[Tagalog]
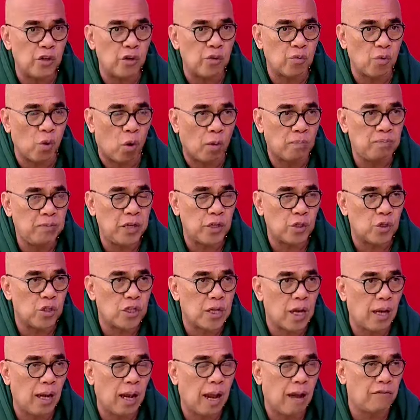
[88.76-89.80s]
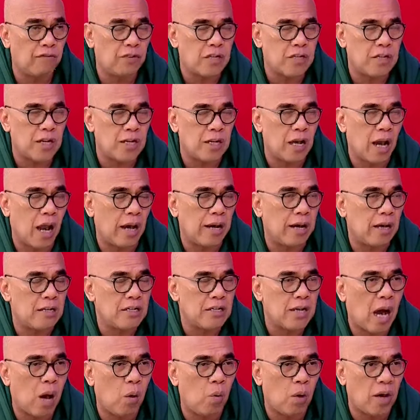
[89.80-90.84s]
Rob dito sa Lovers and Liars,
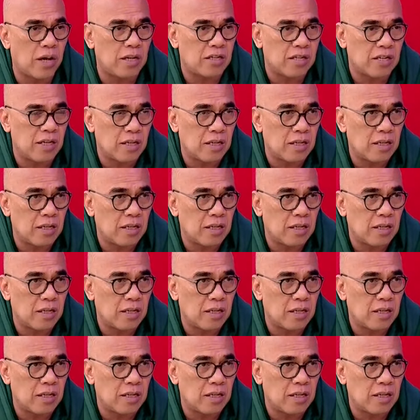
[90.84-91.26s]
how was it?